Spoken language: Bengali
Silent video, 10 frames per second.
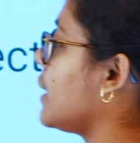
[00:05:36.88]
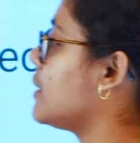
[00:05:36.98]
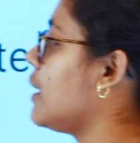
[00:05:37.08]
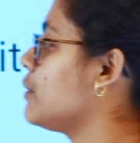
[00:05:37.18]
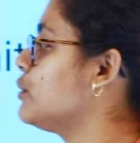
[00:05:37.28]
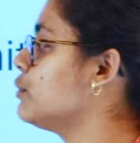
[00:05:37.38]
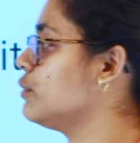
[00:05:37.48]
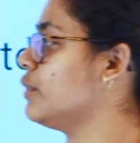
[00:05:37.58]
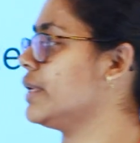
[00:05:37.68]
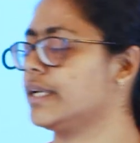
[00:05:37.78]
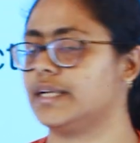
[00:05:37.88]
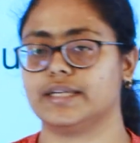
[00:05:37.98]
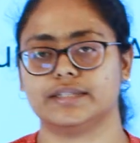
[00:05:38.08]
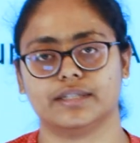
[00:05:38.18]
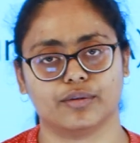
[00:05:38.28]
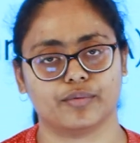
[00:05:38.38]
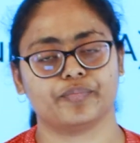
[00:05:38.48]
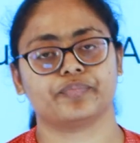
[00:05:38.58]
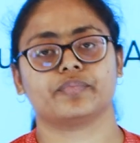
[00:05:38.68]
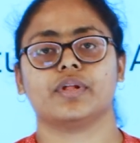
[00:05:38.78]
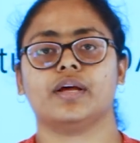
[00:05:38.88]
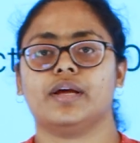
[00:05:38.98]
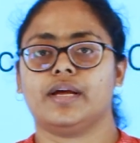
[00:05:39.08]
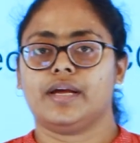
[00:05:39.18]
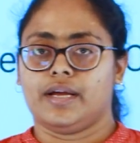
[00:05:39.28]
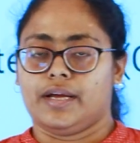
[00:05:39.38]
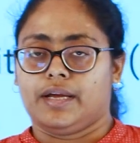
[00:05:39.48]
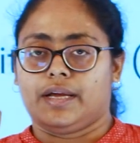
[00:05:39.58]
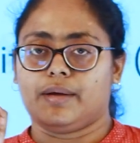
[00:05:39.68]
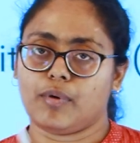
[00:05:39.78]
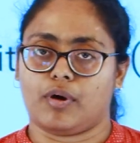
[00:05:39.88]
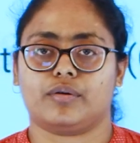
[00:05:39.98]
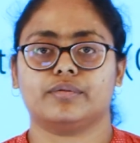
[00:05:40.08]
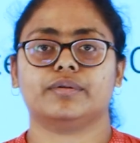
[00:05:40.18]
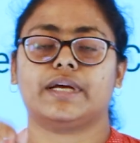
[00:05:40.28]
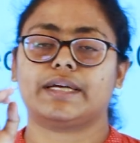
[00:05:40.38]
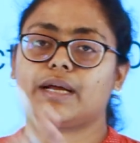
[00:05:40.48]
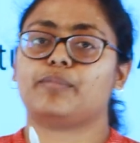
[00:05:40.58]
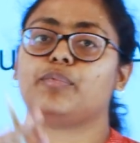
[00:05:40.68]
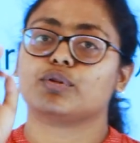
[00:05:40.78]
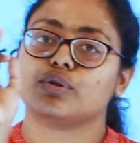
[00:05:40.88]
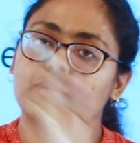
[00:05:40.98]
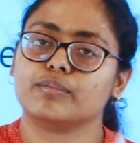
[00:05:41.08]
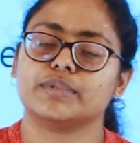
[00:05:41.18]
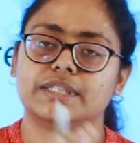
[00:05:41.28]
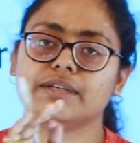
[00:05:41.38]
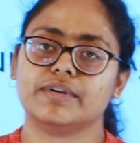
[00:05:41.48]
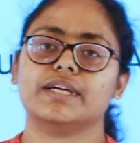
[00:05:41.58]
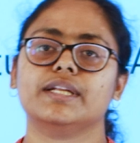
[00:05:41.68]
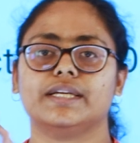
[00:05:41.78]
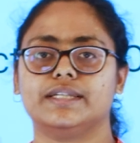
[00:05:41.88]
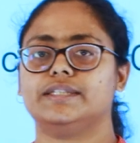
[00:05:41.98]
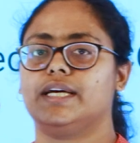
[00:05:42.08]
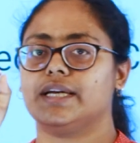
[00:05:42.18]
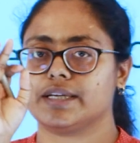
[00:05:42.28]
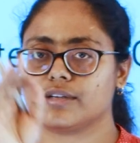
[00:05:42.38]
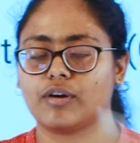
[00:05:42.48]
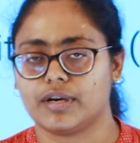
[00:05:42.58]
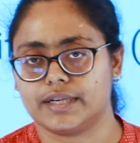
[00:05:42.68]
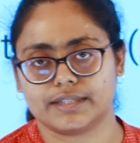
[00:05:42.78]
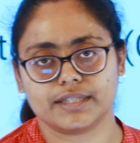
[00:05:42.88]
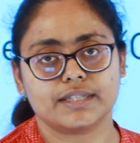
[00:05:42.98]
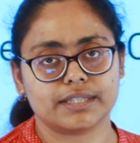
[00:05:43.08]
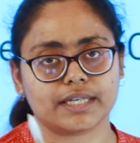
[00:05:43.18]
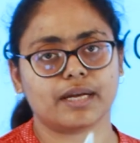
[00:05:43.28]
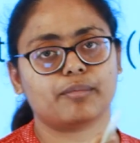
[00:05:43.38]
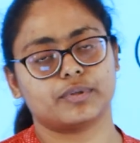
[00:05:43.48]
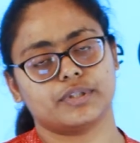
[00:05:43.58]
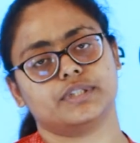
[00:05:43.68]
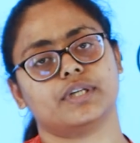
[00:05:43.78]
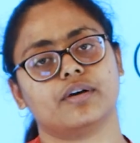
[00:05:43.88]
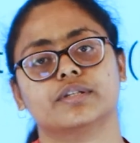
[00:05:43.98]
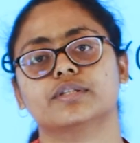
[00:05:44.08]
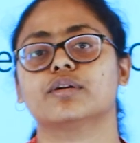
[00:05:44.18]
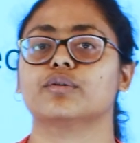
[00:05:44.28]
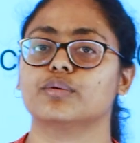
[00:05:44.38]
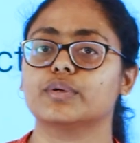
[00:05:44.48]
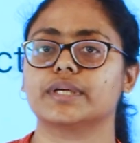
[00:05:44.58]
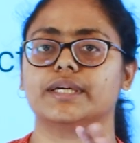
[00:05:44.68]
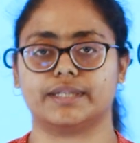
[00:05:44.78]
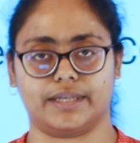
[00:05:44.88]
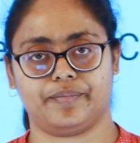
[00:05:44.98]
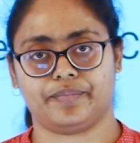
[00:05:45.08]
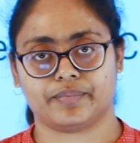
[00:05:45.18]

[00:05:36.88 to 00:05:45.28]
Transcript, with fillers: যাত্রা শুরু হয়ে গিয়েছিল এবং এটা প্রথম সিভিল ইঞ্জিনিয়ারিং কলেজ সেটা প্রতিষ্ঠা হয়েছিল রুড়কিতে